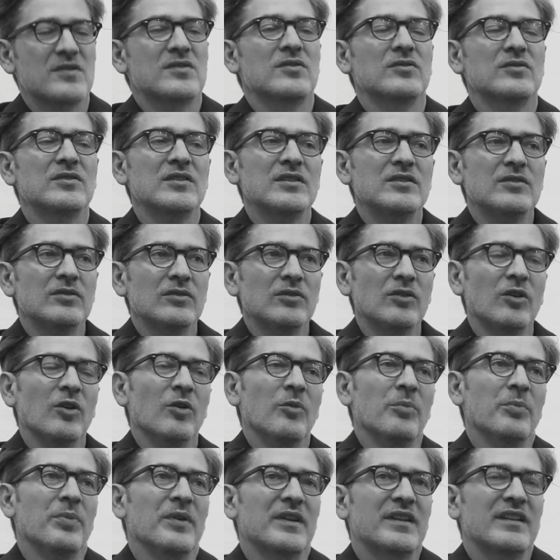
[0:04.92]
questo
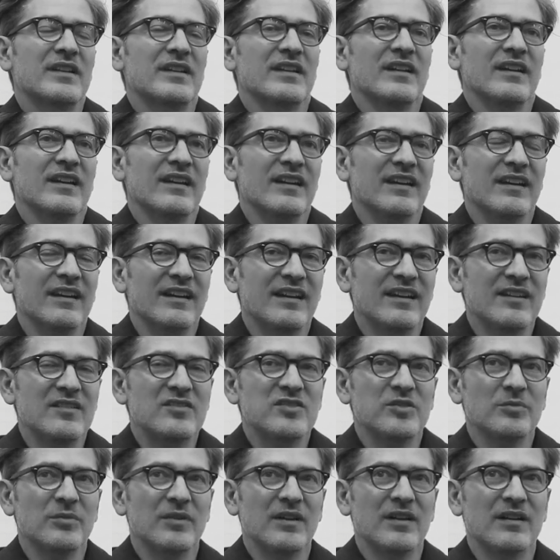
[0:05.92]
titolo perché
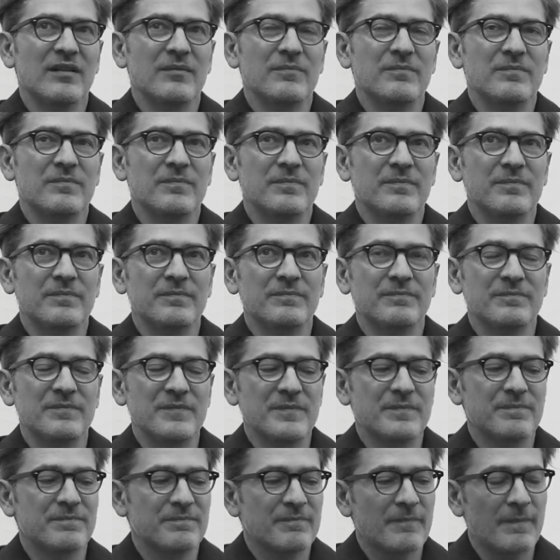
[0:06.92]
insomma mm,
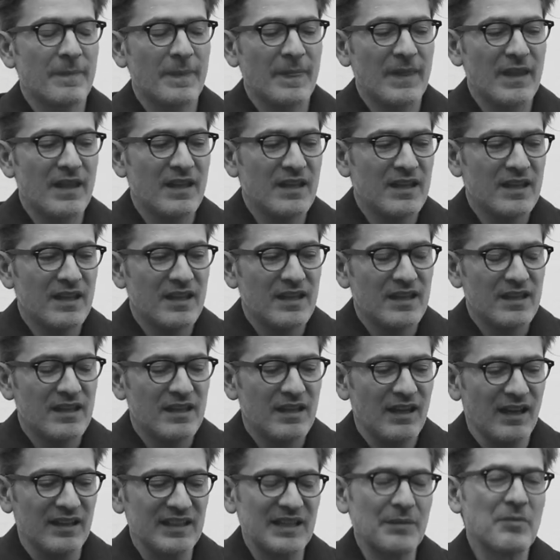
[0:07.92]

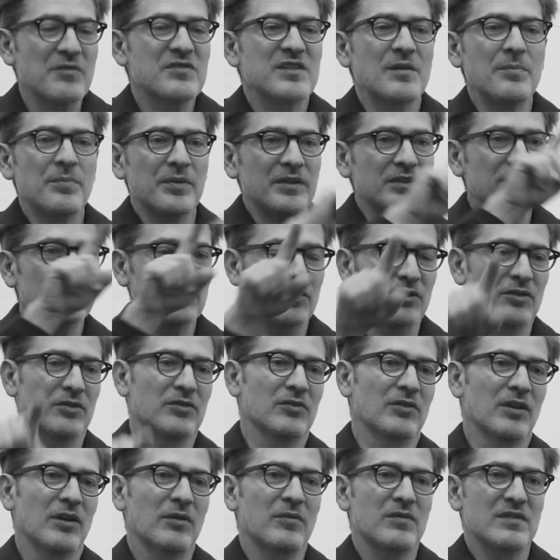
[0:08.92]
andiamo sempre
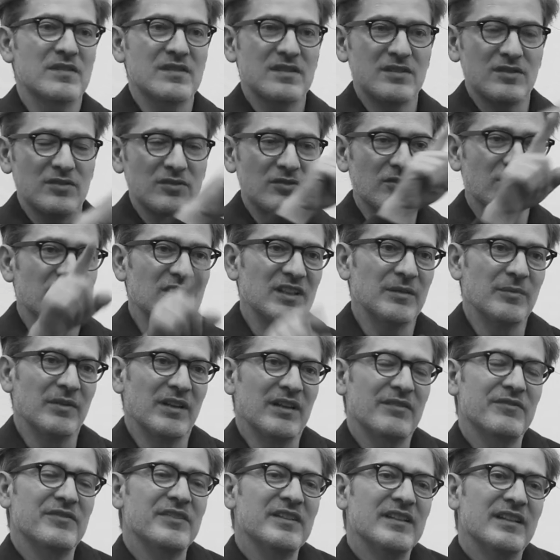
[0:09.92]
intorno alla questione, ma
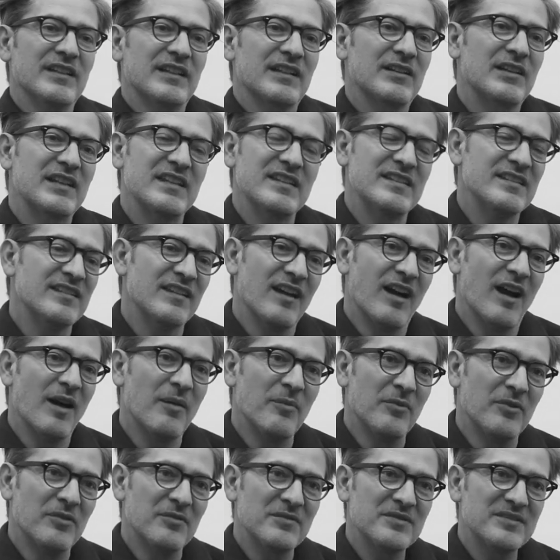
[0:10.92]
alla fine chi
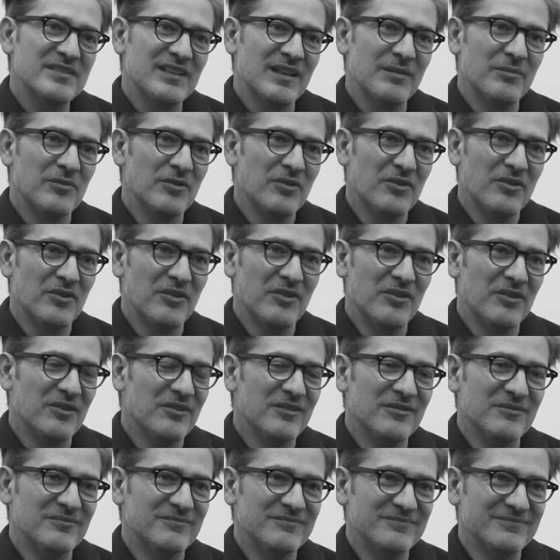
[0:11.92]
siamo?
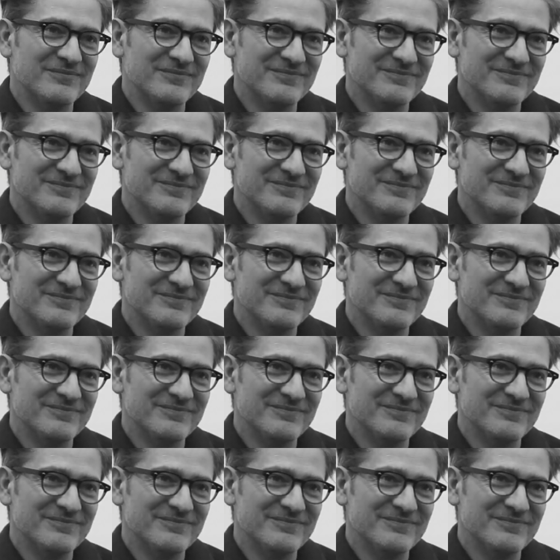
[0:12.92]
Siamo,